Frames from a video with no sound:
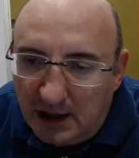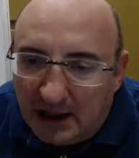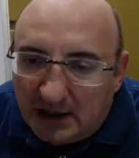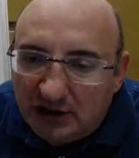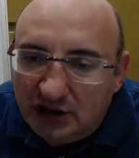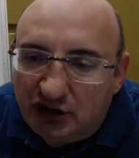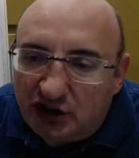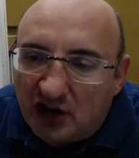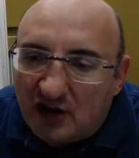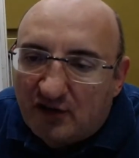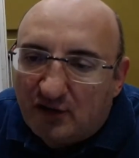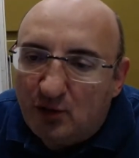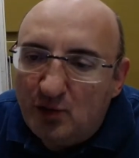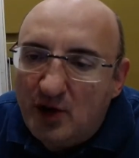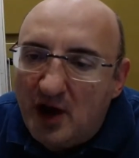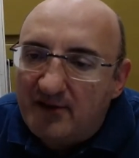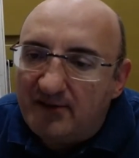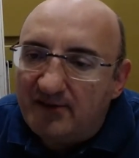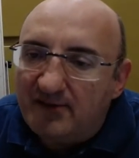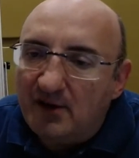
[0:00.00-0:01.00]
di
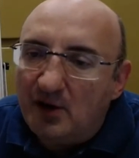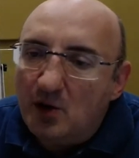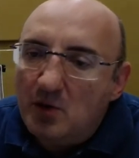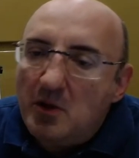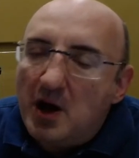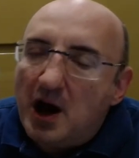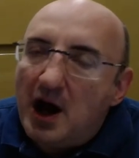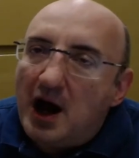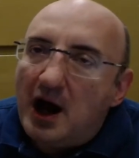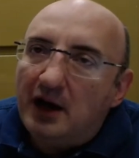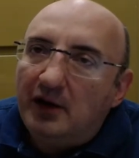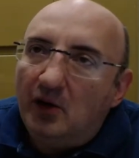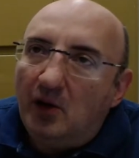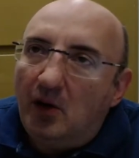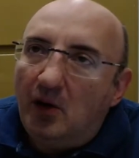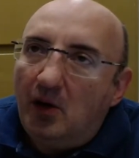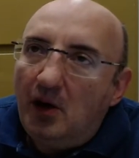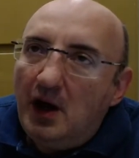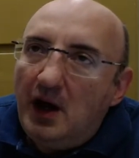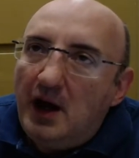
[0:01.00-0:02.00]
ciascun essere
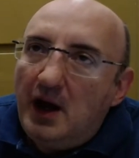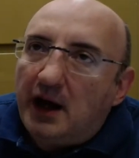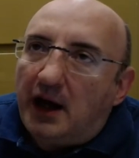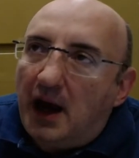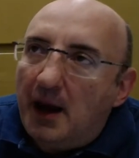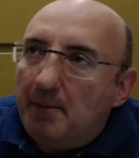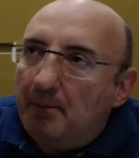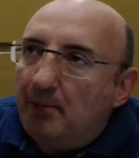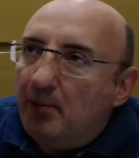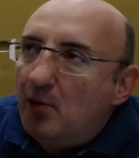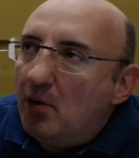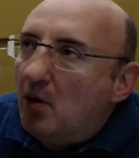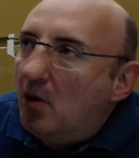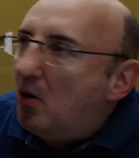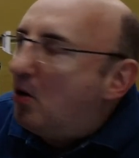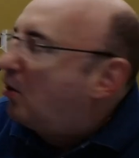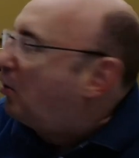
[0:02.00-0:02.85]
umano che può